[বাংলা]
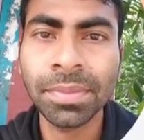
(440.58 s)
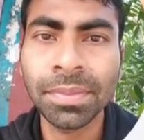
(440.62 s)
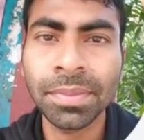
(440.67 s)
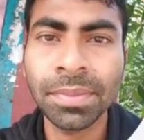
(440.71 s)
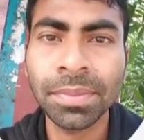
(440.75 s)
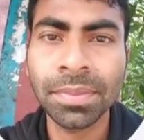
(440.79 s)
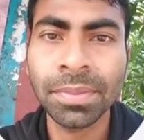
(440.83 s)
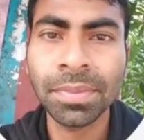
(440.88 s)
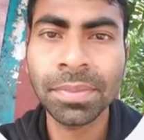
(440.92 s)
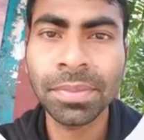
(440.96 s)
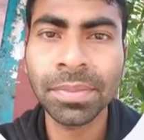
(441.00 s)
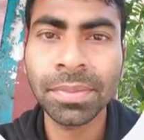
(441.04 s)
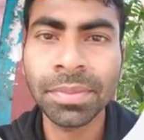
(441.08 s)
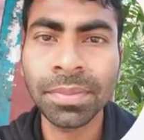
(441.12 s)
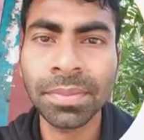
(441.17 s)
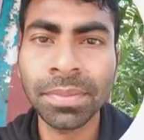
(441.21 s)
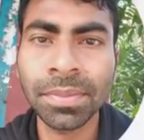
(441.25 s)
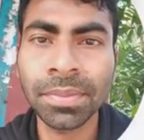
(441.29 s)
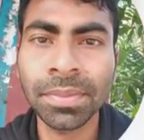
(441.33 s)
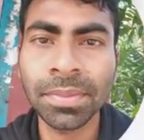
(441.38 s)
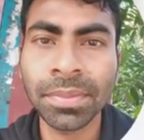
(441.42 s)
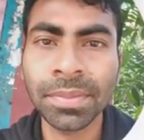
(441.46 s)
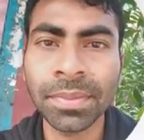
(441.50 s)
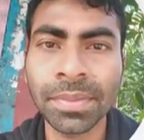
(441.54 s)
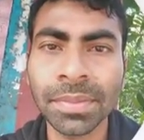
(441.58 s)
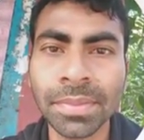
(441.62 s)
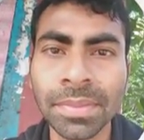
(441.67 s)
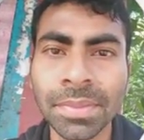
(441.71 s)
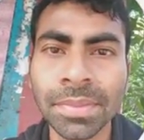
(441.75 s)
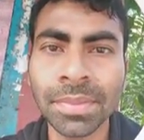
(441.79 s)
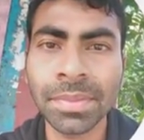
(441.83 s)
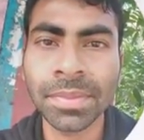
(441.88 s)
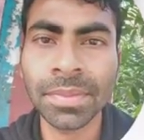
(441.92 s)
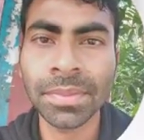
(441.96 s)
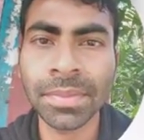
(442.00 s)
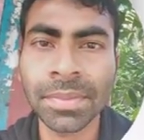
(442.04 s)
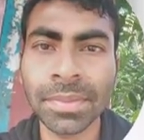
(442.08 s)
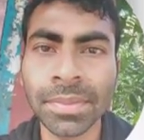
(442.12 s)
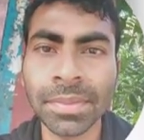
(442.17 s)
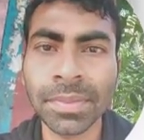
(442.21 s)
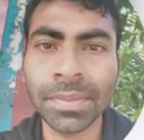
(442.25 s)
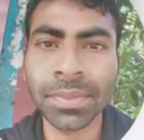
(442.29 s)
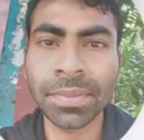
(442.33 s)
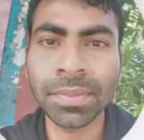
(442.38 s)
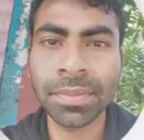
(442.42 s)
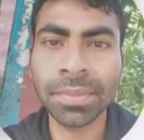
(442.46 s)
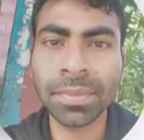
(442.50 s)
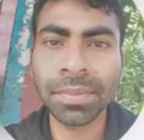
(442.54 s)
নিলাম দেখুন নিয়ে নিয়েছে ঠিক আছে
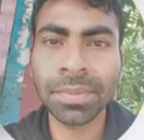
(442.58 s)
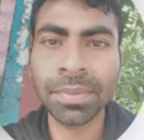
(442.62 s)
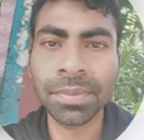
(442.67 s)
এবার